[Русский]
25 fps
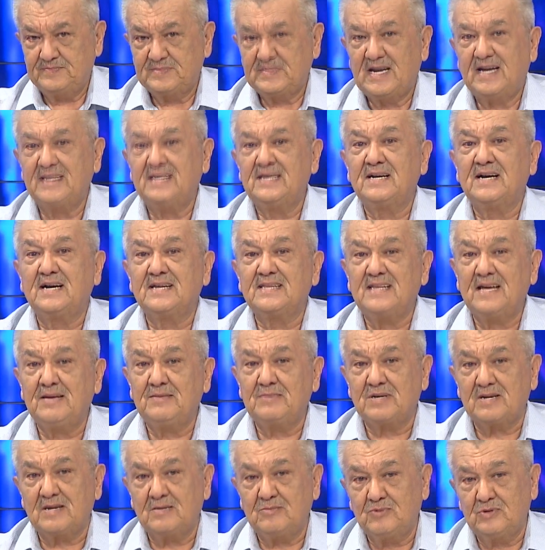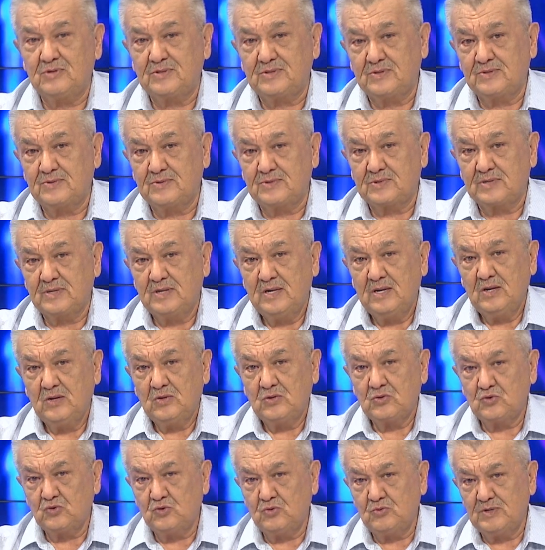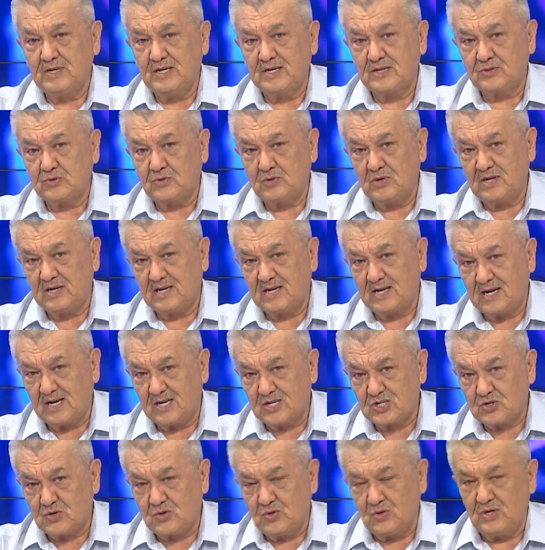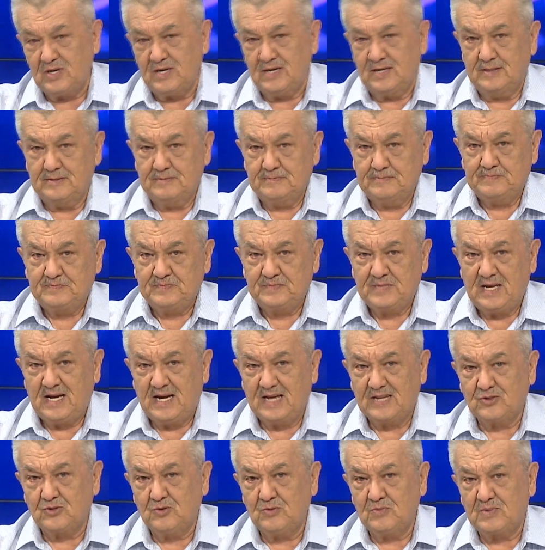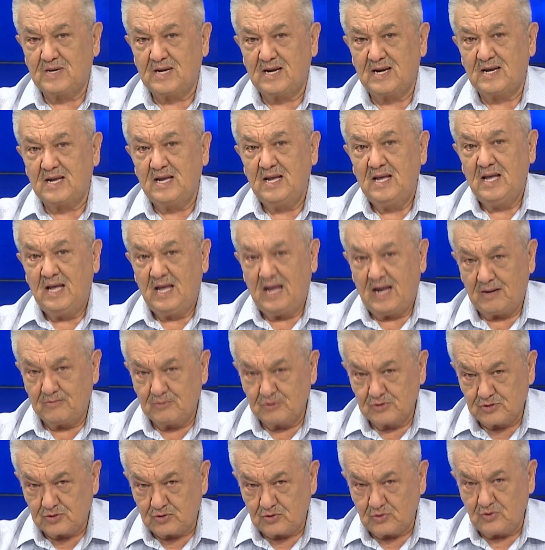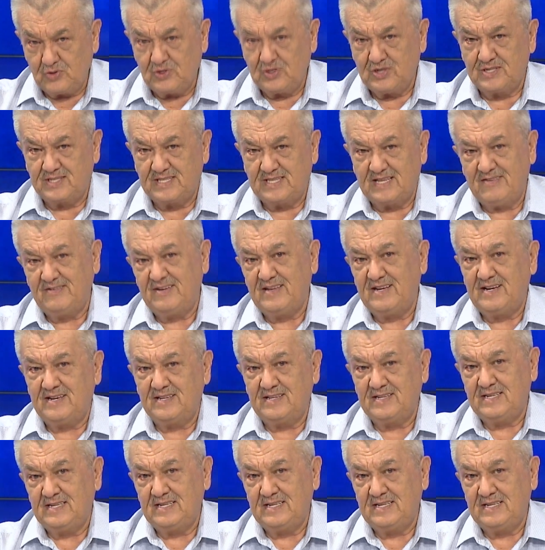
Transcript: Они годами работают, думая только о школе, о том, как обустроить доверенный